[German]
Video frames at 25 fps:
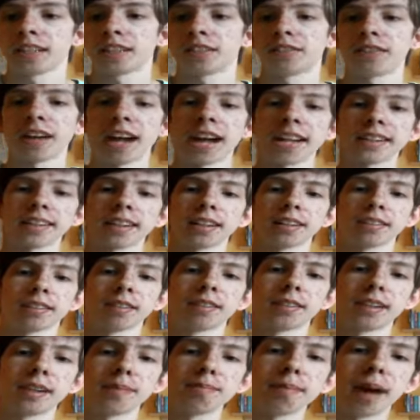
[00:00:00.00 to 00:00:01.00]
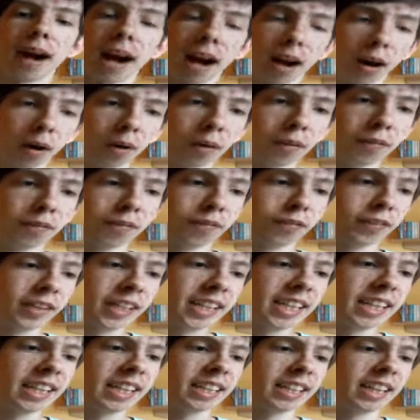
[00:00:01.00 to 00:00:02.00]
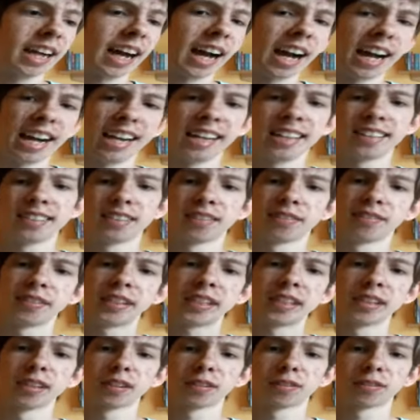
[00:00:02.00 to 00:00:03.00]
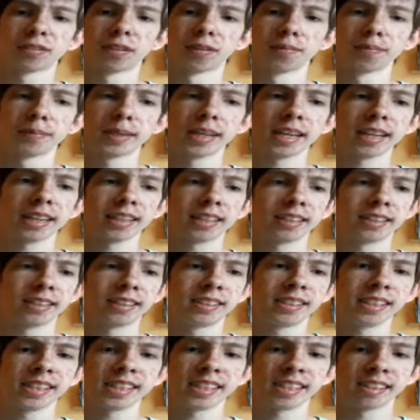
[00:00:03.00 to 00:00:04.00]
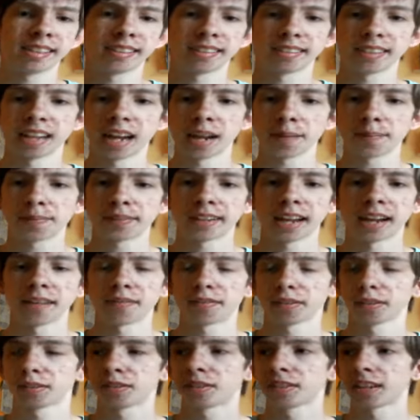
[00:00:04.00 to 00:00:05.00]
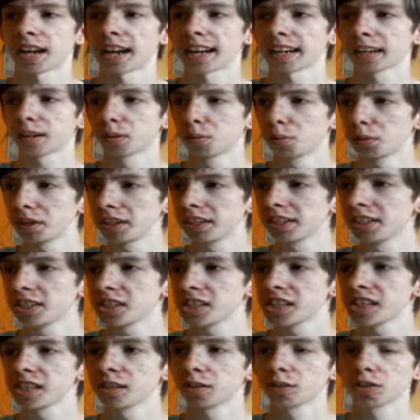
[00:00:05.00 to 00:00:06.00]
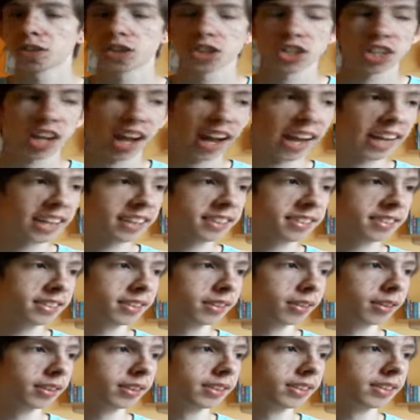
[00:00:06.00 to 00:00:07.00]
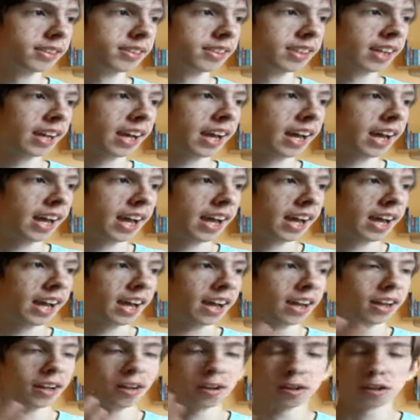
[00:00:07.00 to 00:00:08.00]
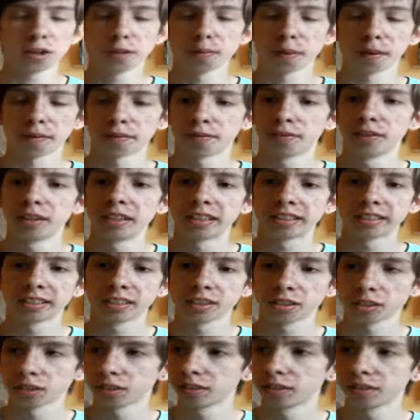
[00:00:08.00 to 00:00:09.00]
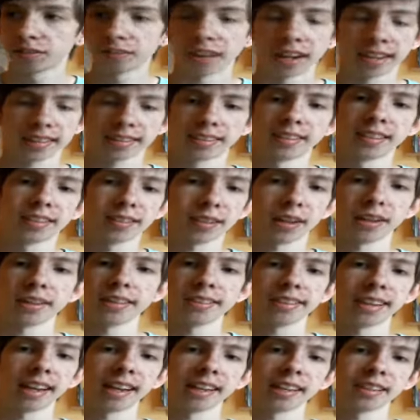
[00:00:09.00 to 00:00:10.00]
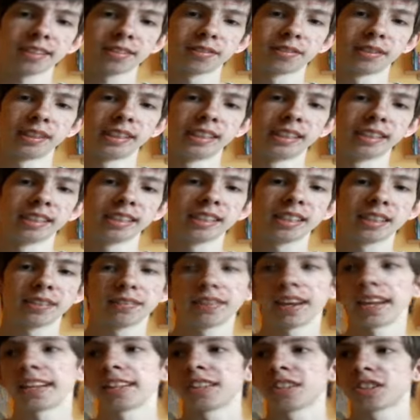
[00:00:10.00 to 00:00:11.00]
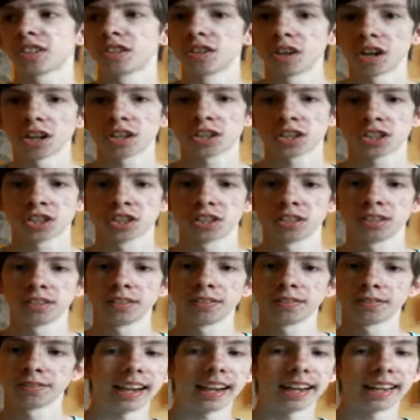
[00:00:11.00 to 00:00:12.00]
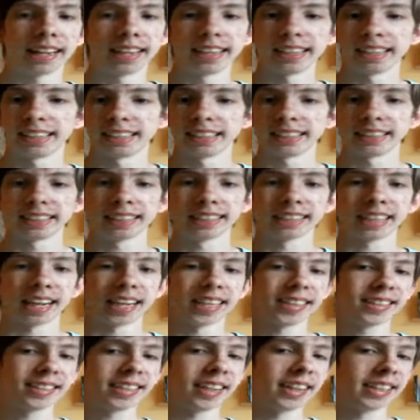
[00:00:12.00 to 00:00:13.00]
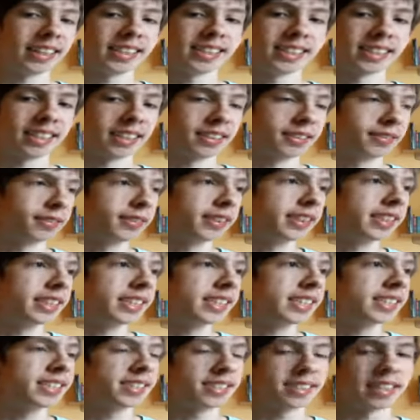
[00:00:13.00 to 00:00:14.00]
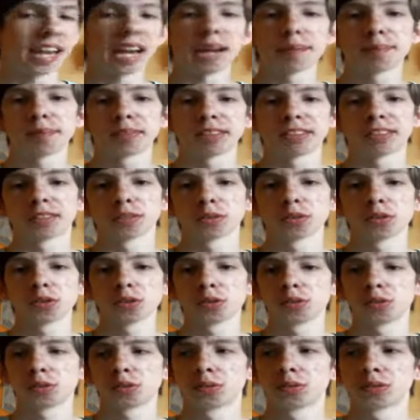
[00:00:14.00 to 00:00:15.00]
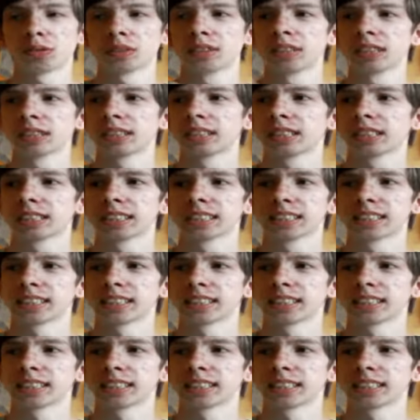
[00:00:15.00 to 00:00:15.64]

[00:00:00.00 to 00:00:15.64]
Ich werde zudem auch viele alte Videos von mir, die ich selbst einfach total cringy und scheiße und überflüssig und was nicht sonst alles finde, die werde ich löschen, weil ganz ehrlich, das finde ich selbst so